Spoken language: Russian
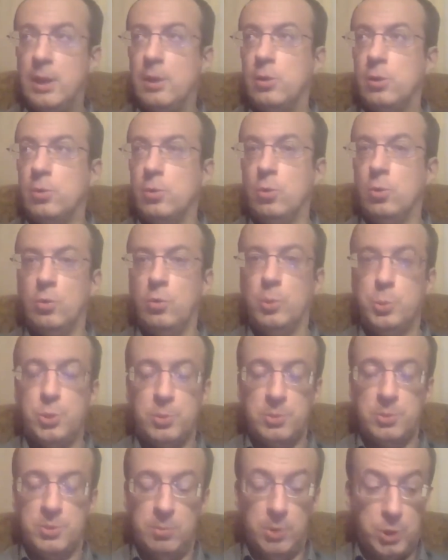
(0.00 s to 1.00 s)
Ну, в
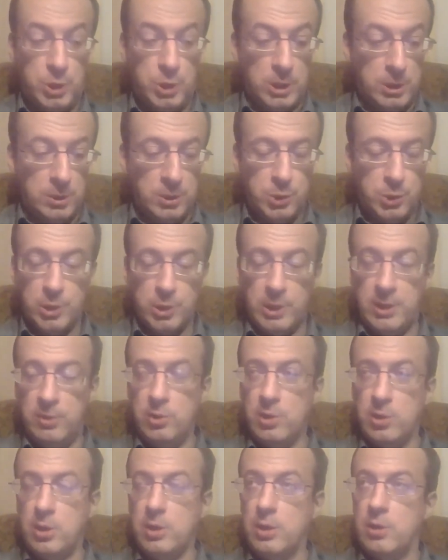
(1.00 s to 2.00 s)
общем, замечательный
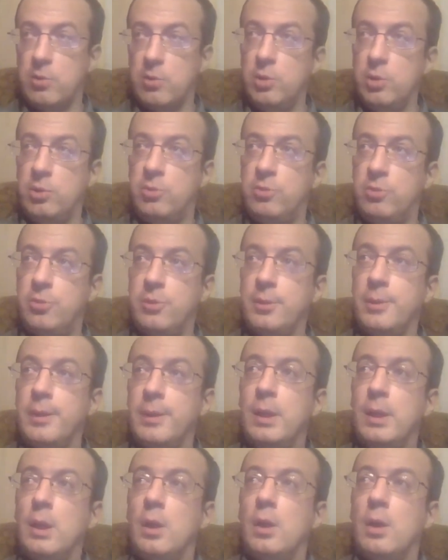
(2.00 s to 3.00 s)
человек, как видите.
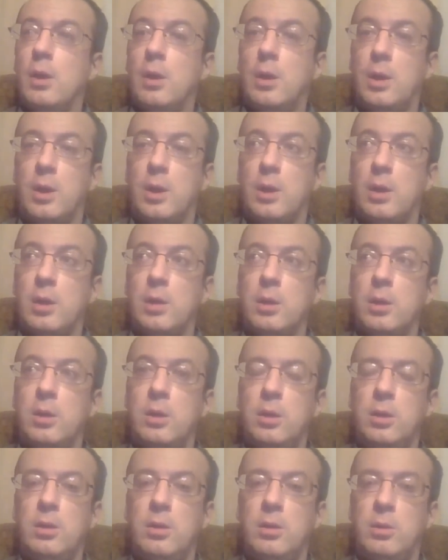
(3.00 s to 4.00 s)
А,
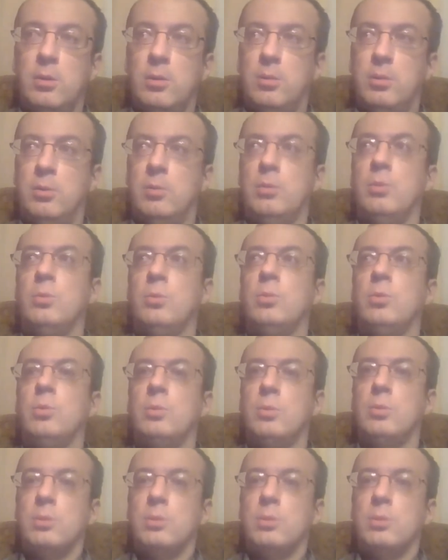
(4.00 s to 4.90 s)
и э,